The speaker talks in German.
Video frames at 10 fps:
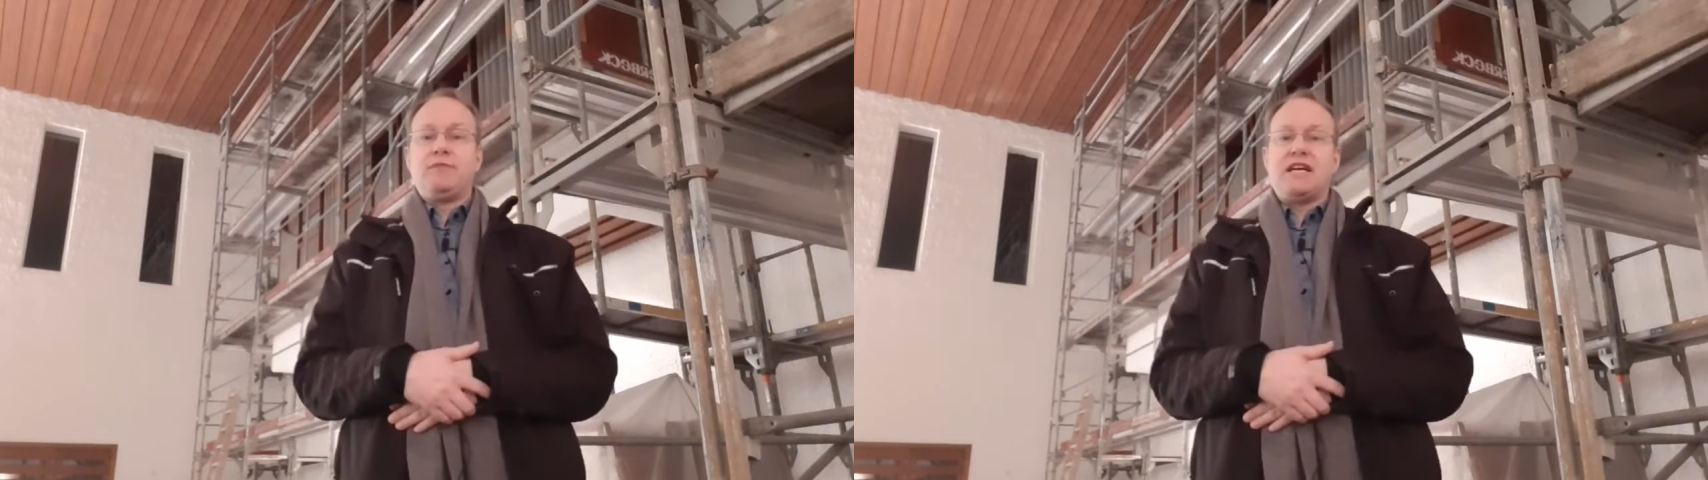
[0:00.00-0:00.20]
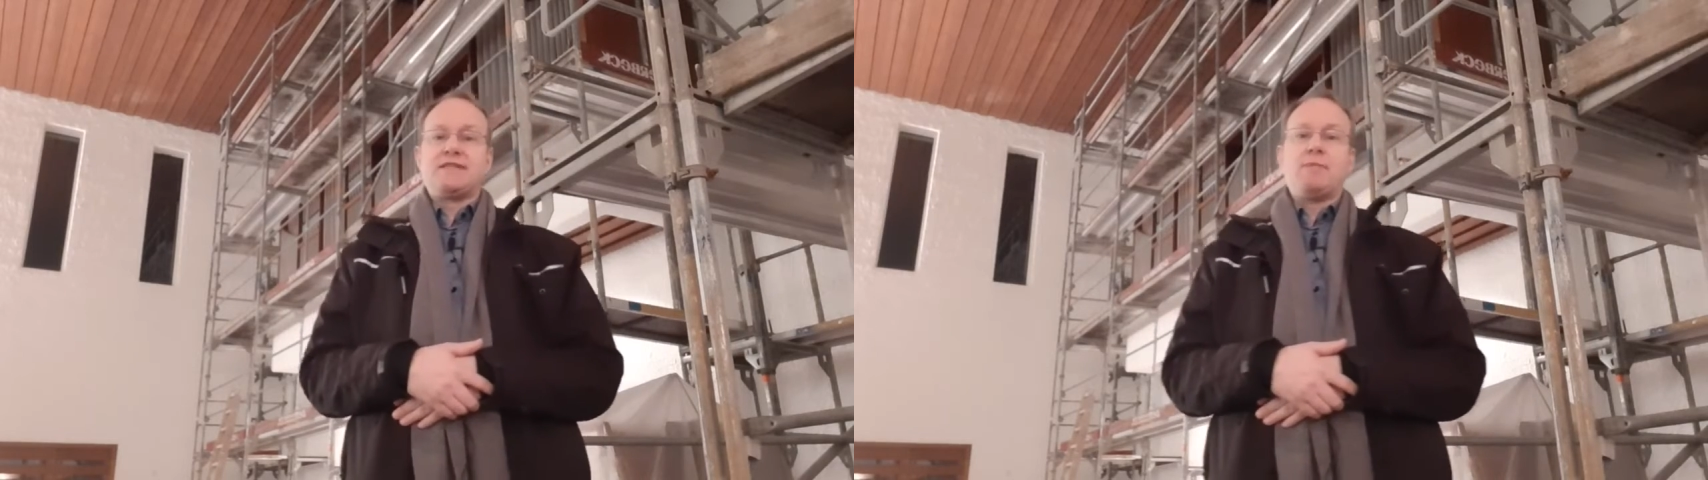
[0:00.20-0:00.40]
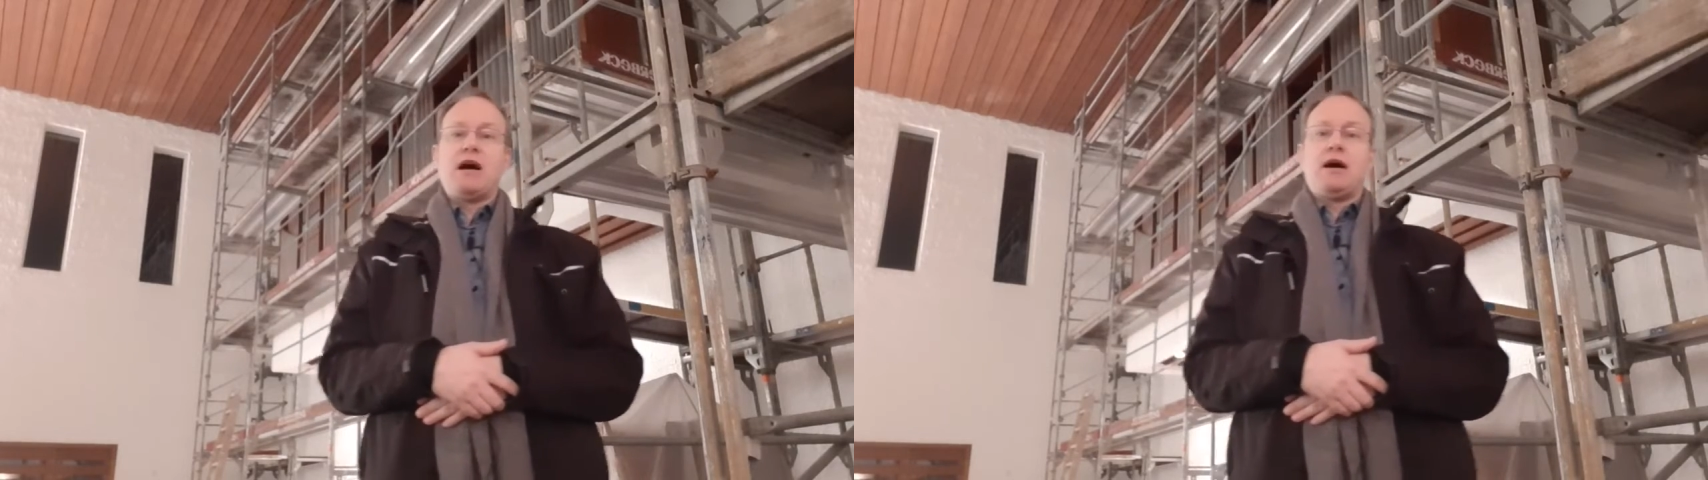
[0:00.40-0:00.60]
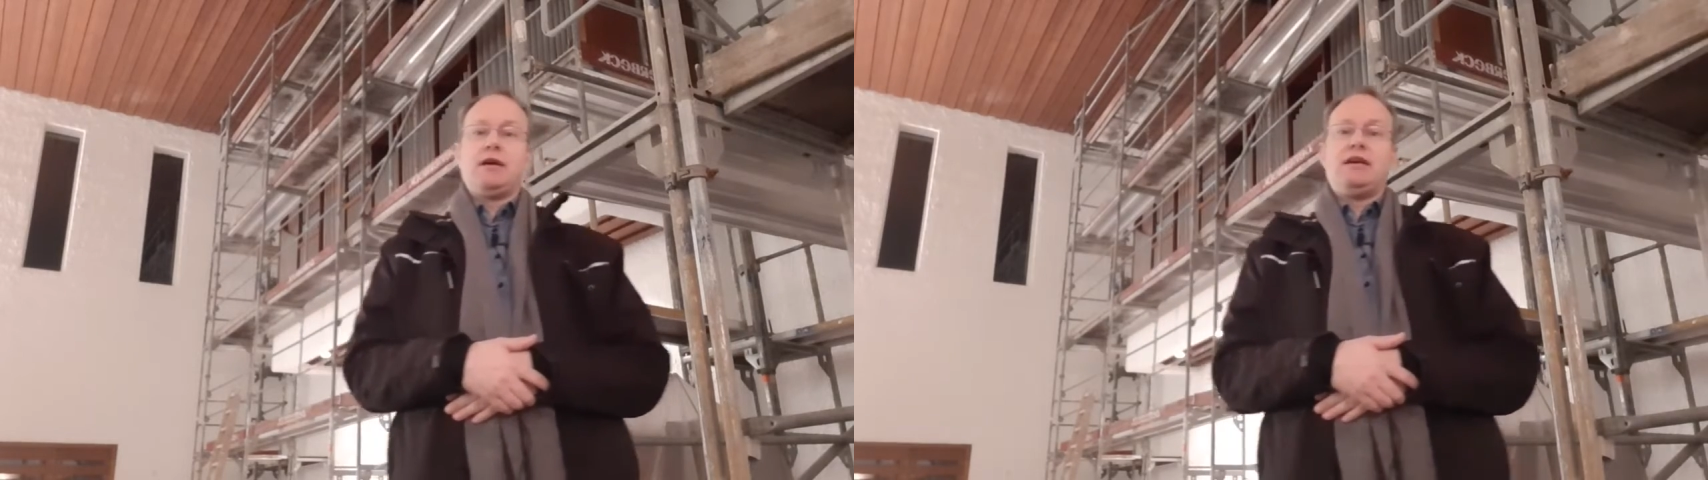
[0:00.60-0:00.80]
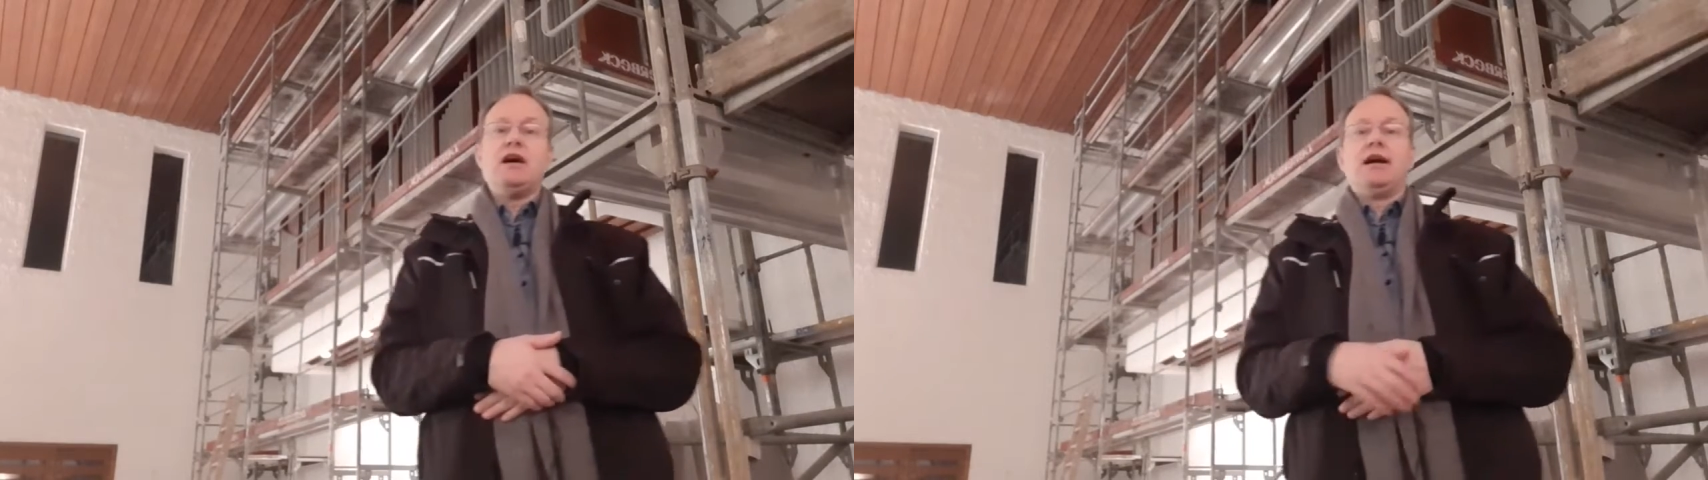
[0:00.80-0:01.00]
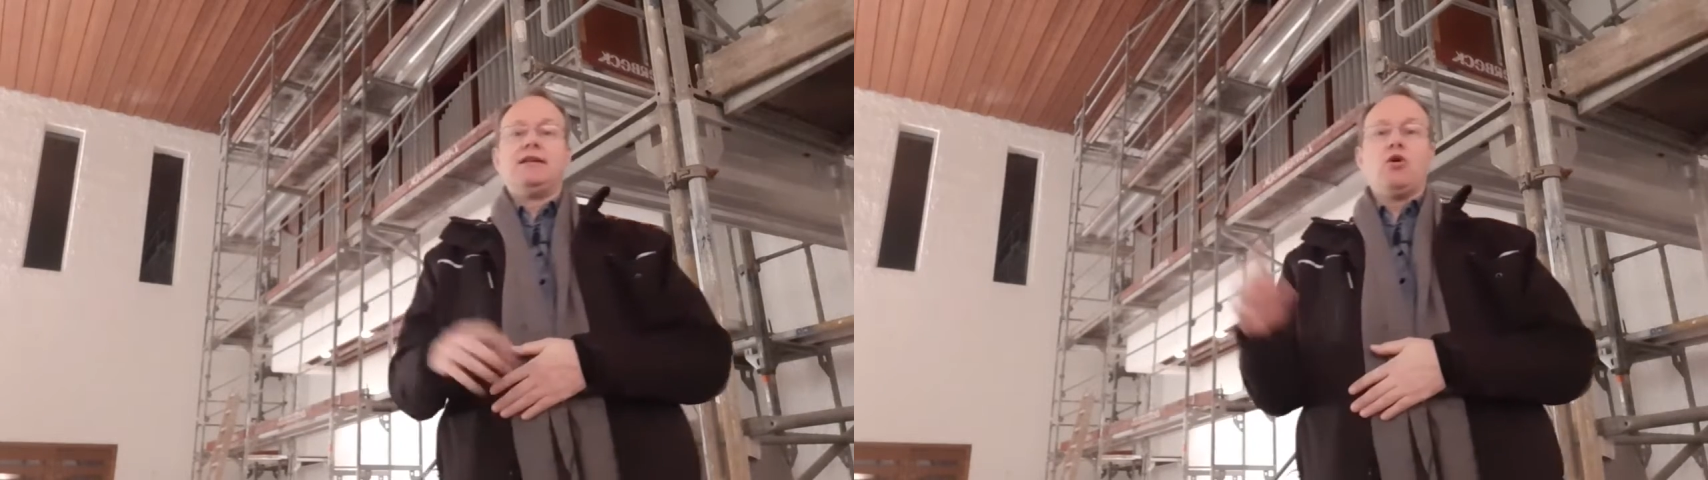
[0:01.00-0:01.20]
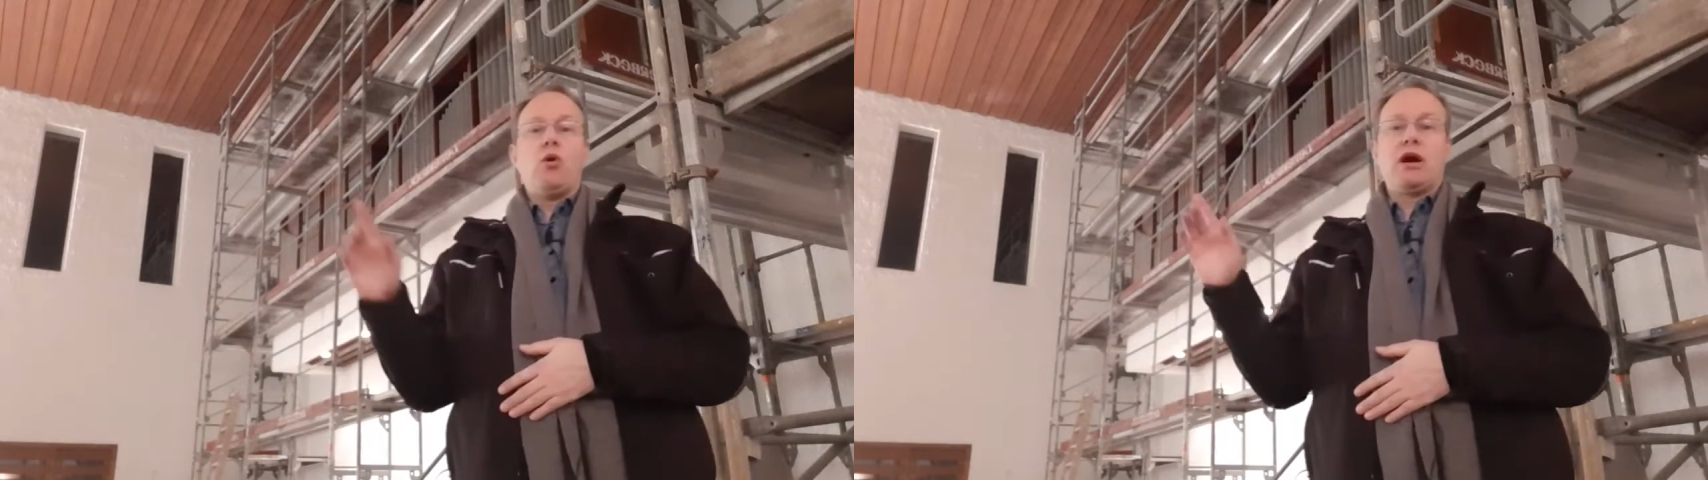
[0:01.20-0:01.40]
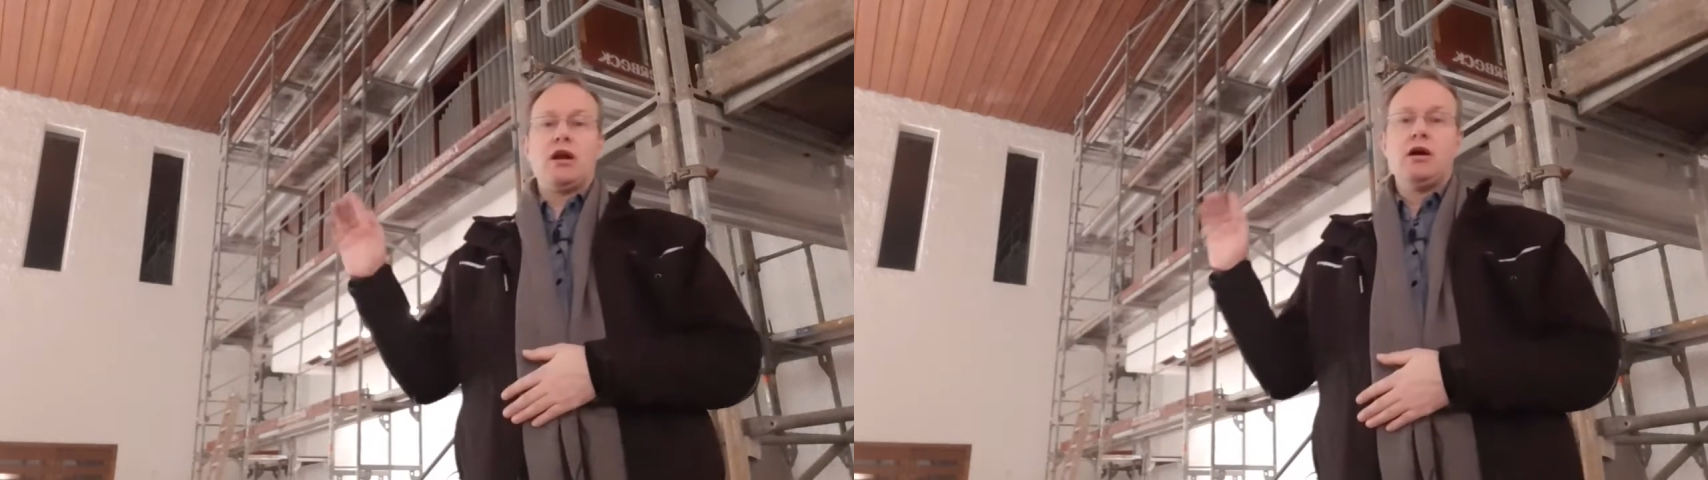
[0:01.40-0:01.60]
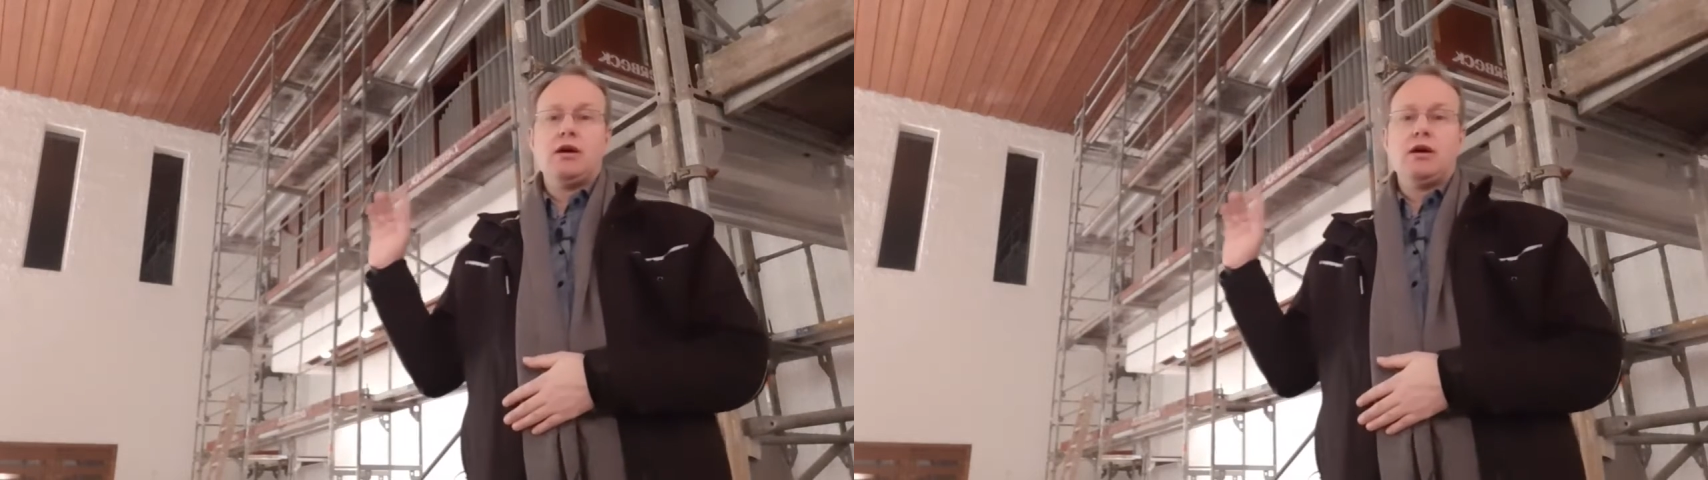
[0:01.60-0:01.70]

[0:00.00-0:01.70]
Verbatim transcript: dass man hier an die Orgel,